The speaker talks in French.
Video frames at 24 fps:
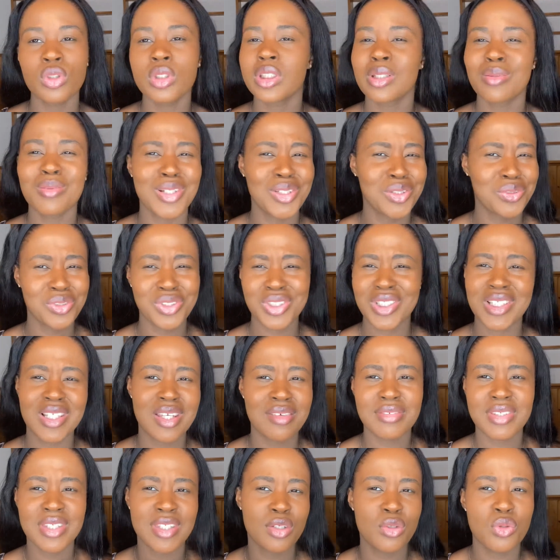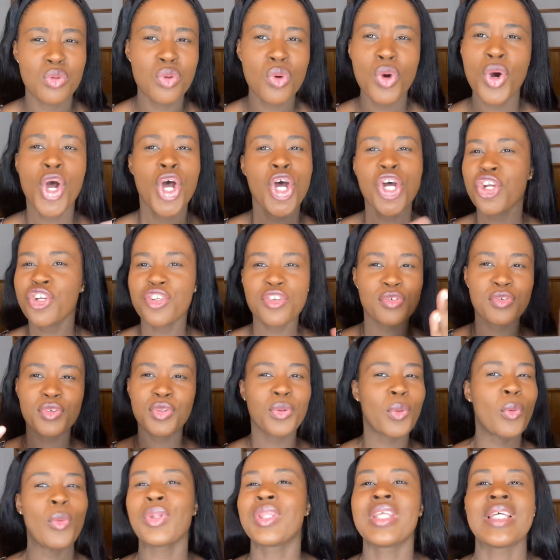C'est pas le sujet de la vidéo. Je veux
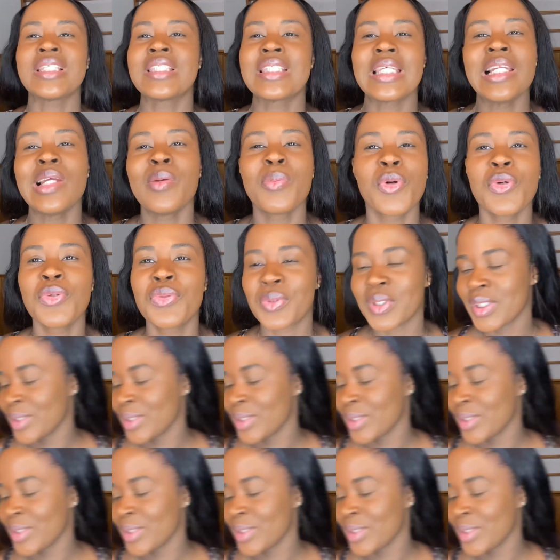trop tester les produits.